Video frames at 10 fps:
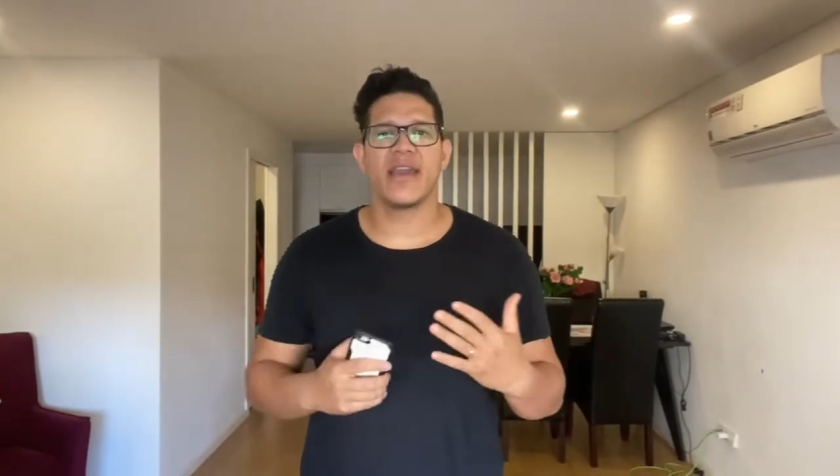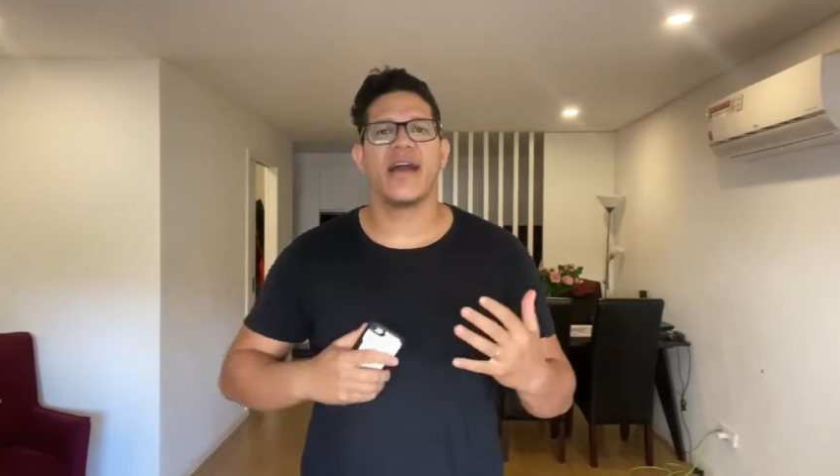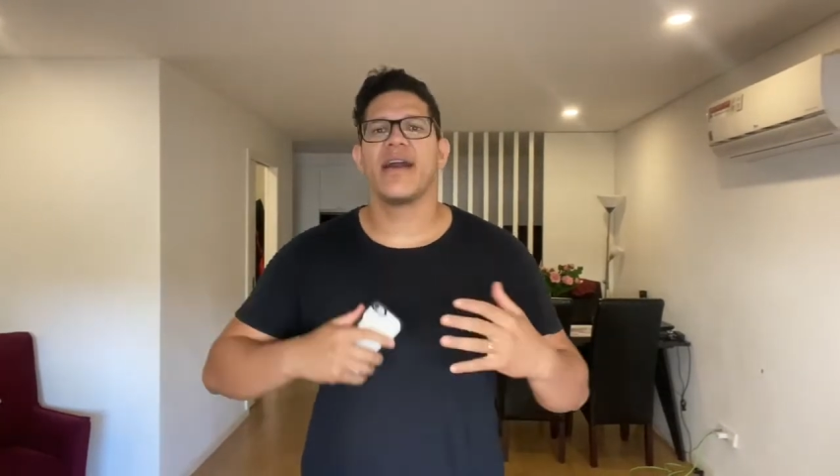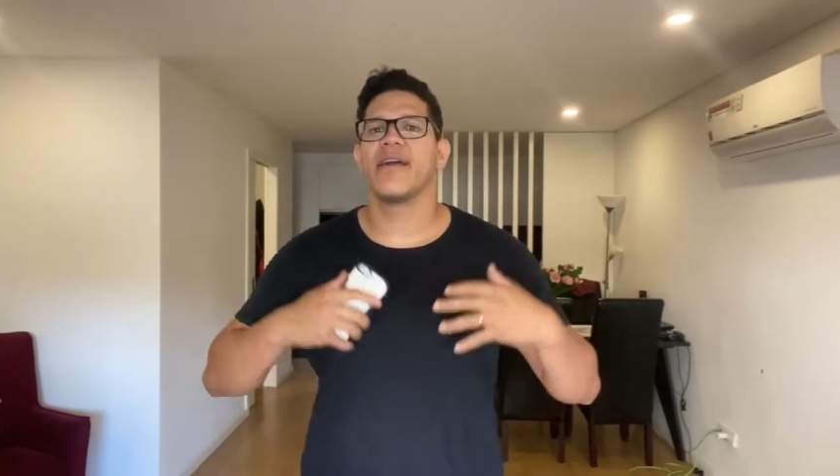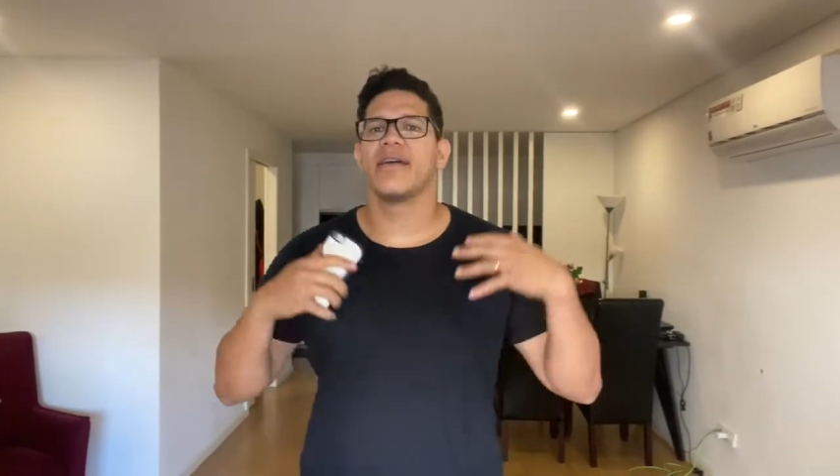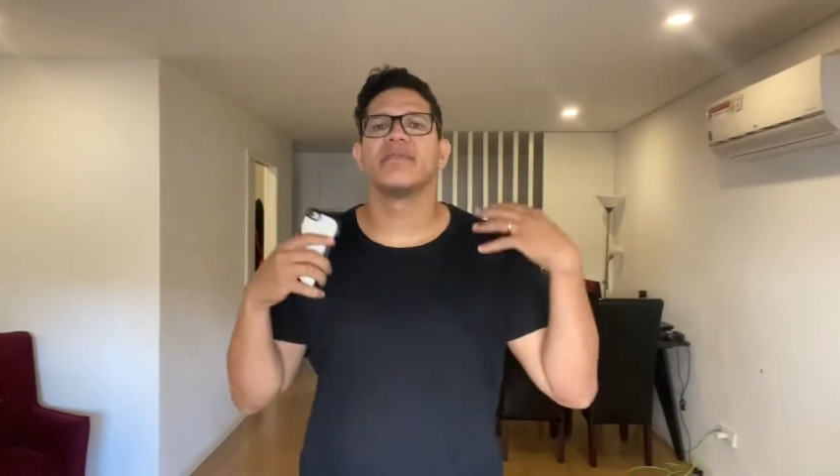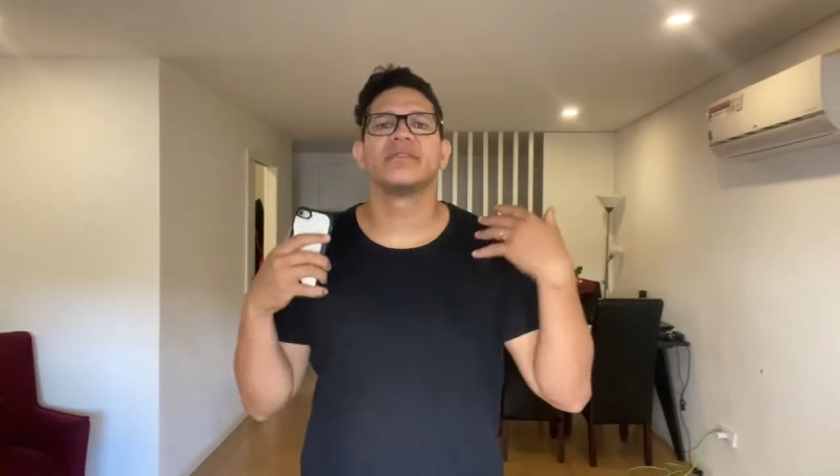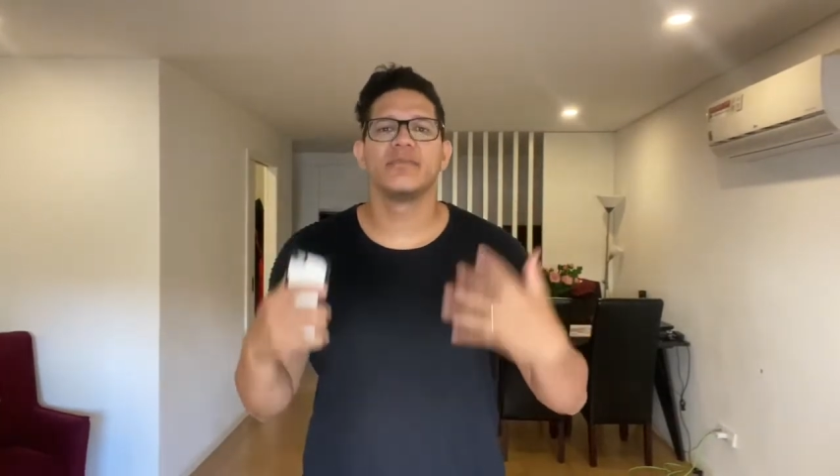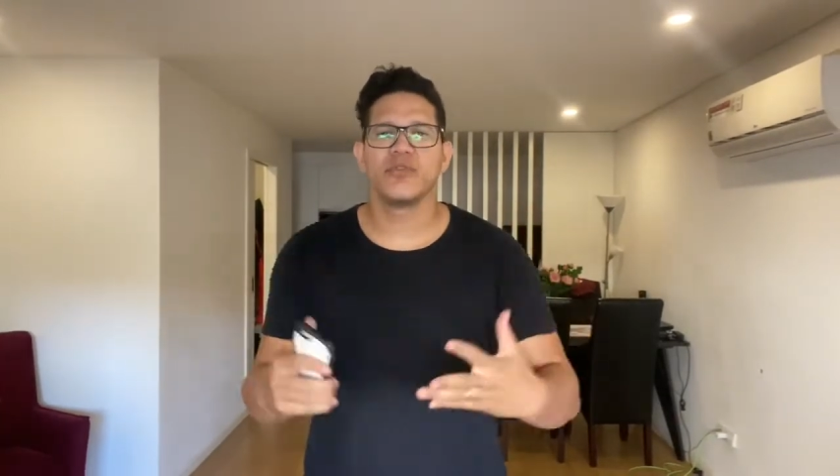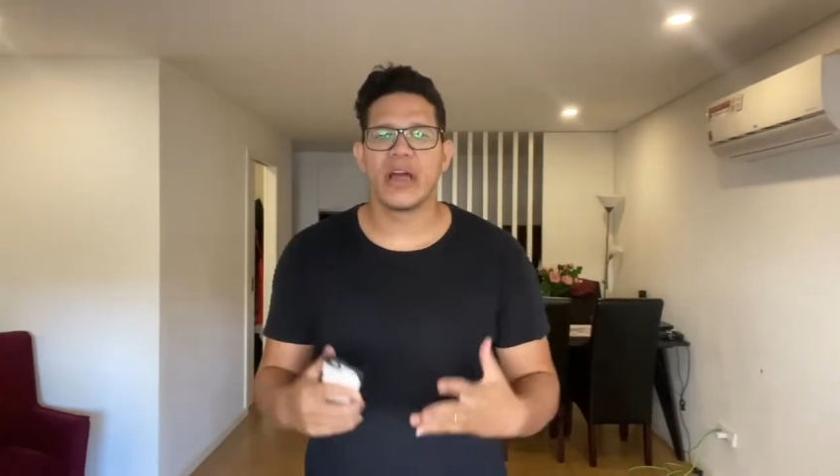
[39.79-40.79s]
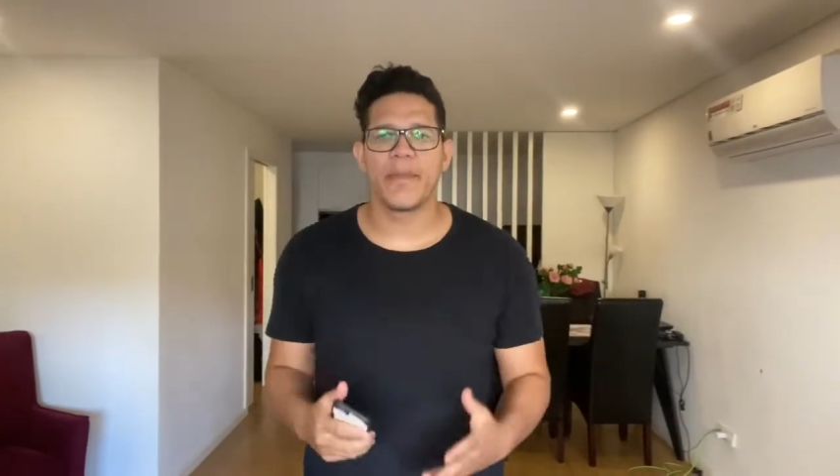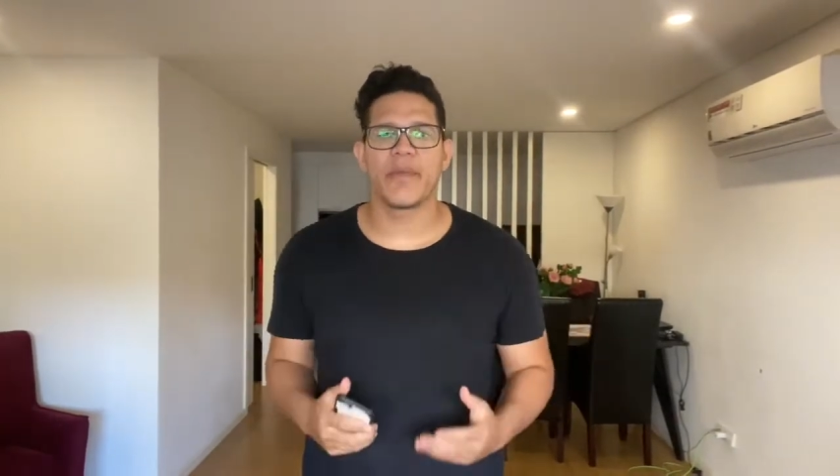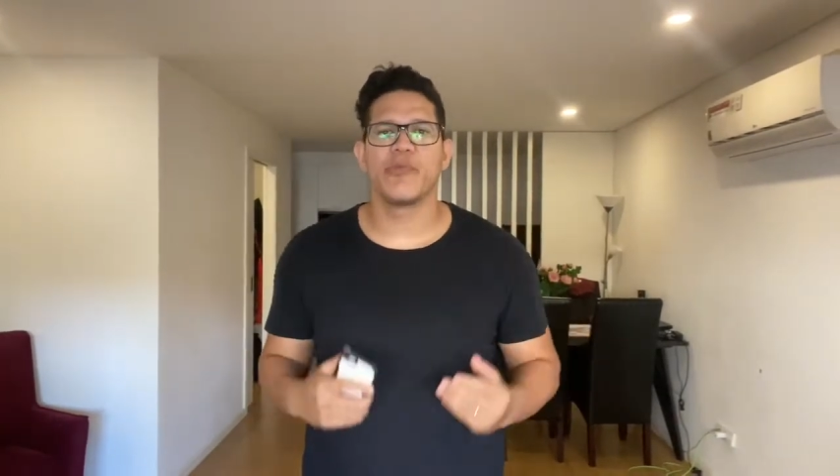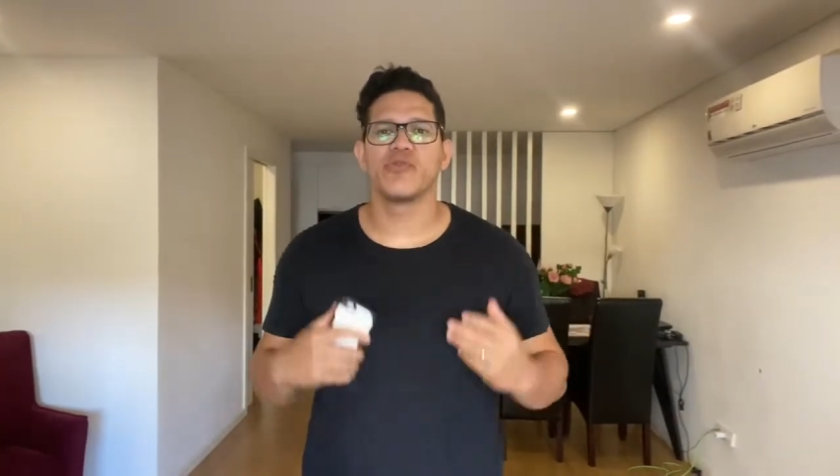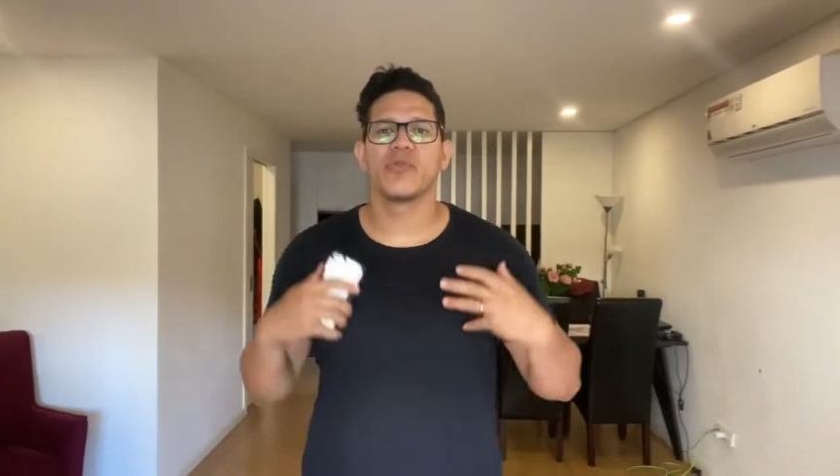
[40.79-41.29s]
a se mudar para
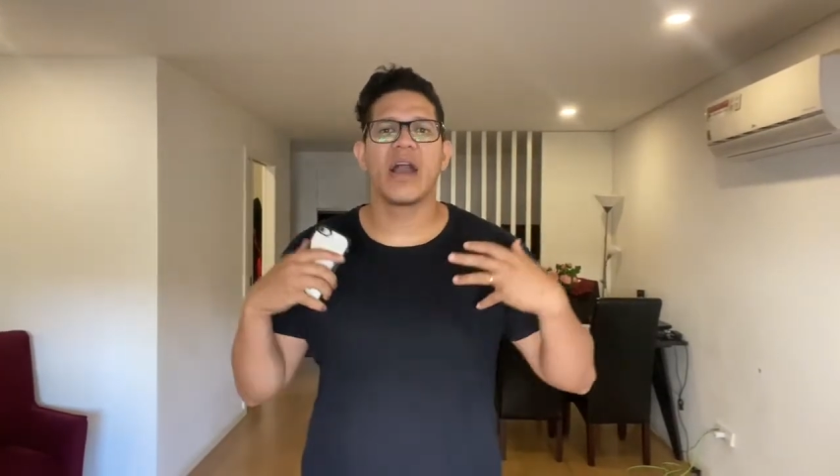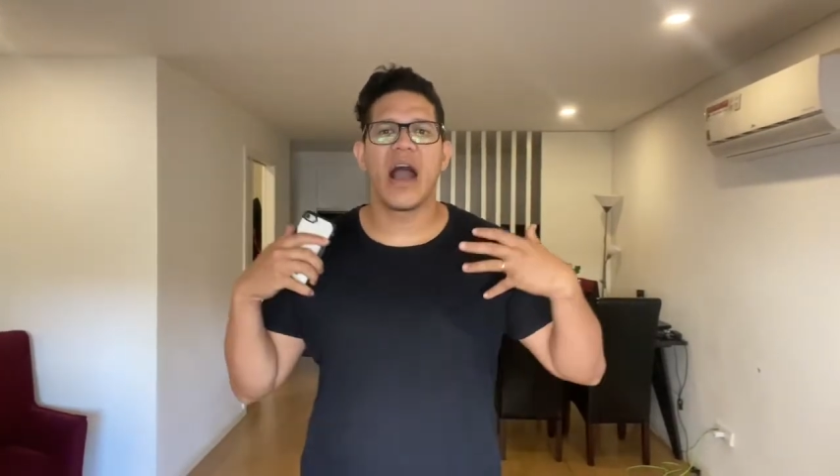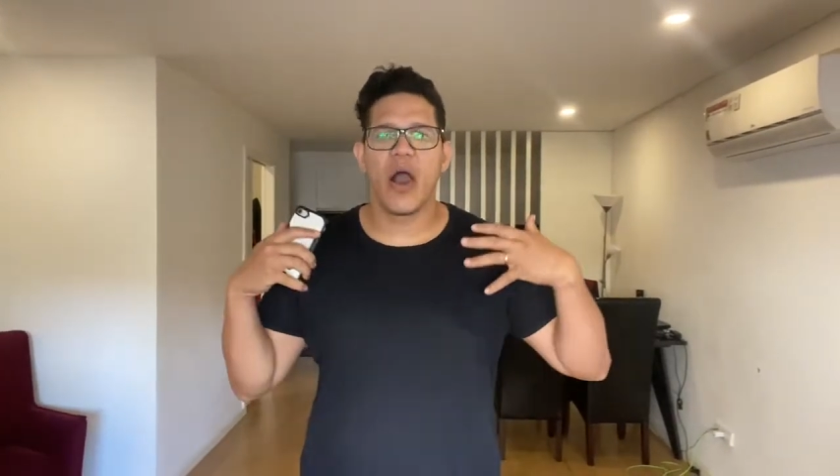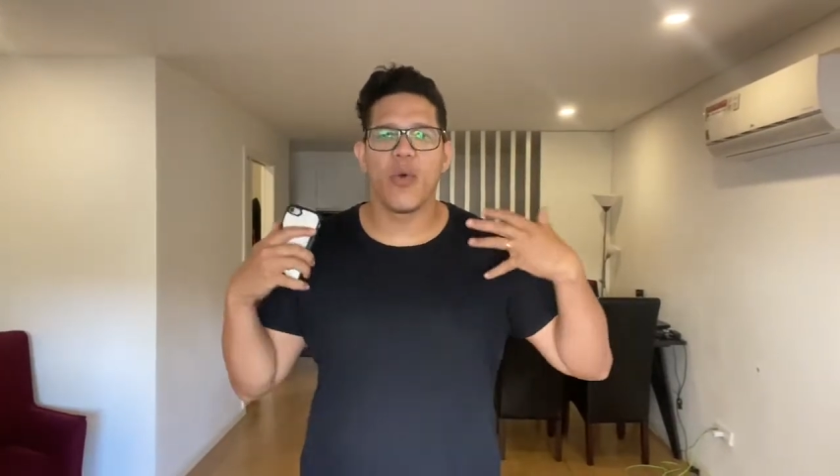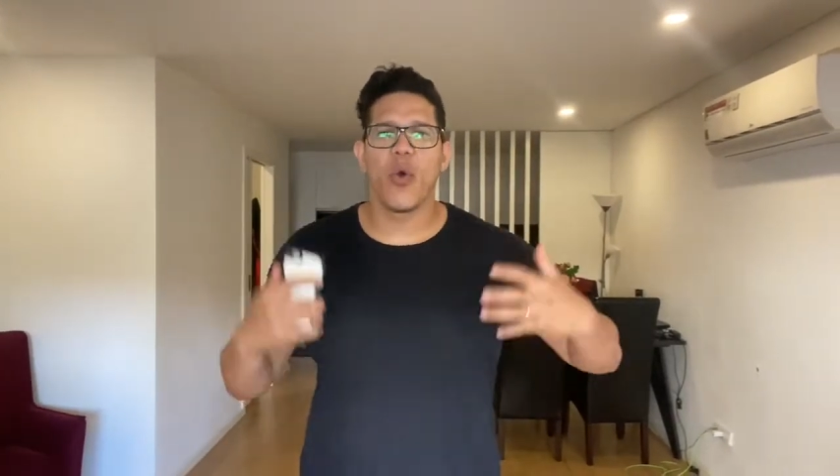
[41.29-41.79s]
Portugal